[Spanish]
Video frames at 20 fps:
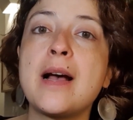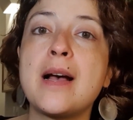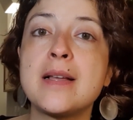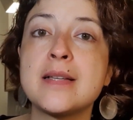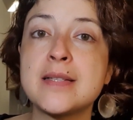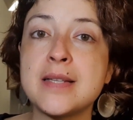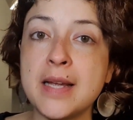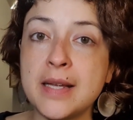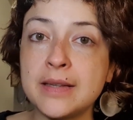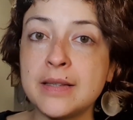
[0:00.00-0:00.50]

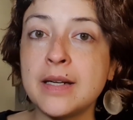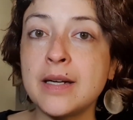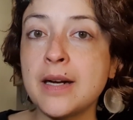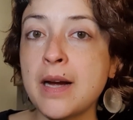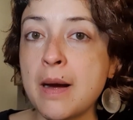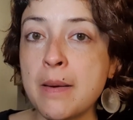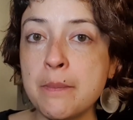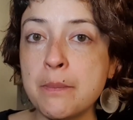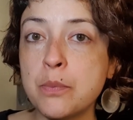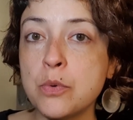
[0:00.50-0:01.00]
Z
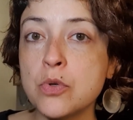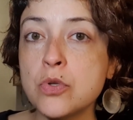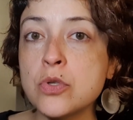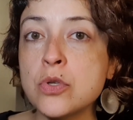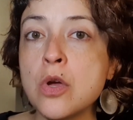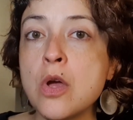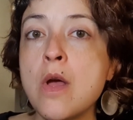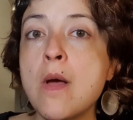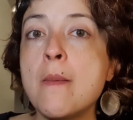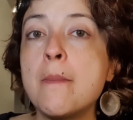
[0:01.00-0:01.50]
campos,
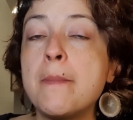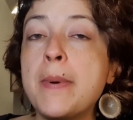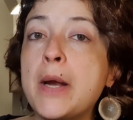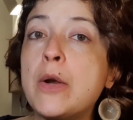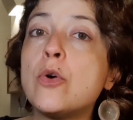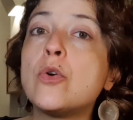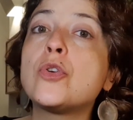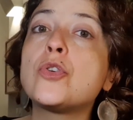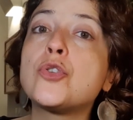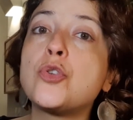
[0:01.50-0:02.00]

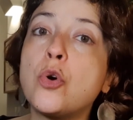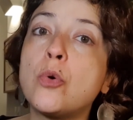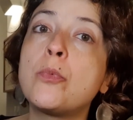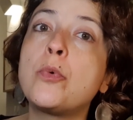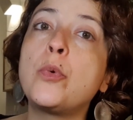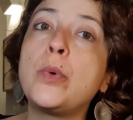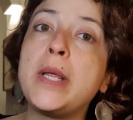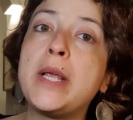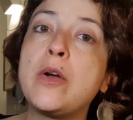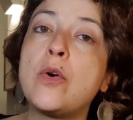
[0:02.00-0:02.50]
pero yo me
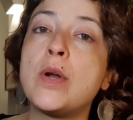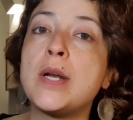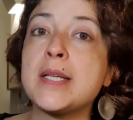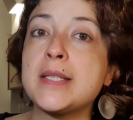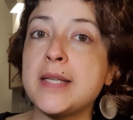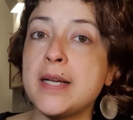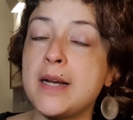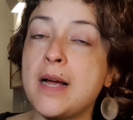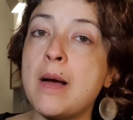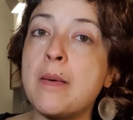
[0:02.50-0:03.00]
ubico en
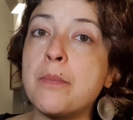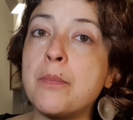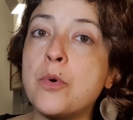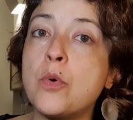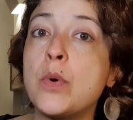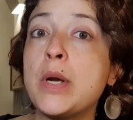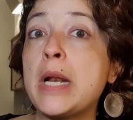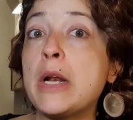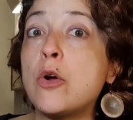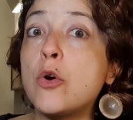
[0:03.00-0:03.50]
este campo
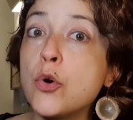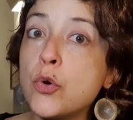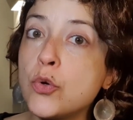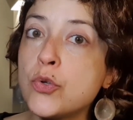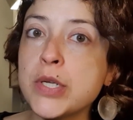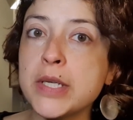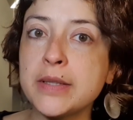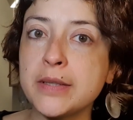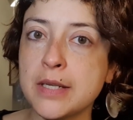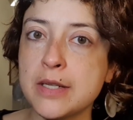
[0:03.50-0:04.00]
o en el
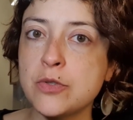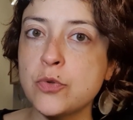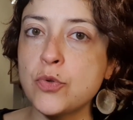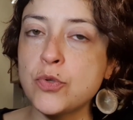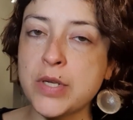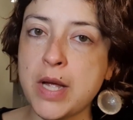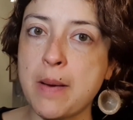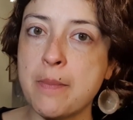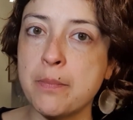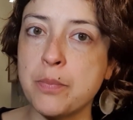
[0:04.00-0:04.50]
cruce entre estos
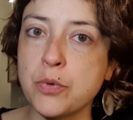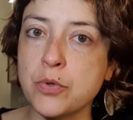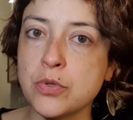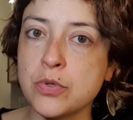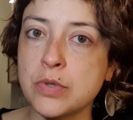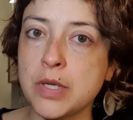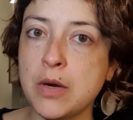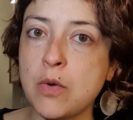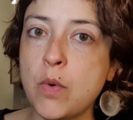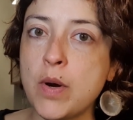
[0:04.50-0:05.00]
campos,
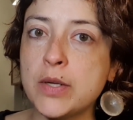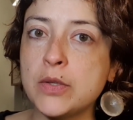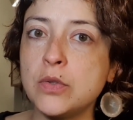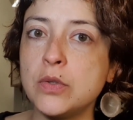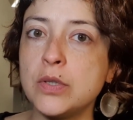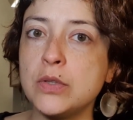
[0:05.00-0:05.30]
¿de acuerdo?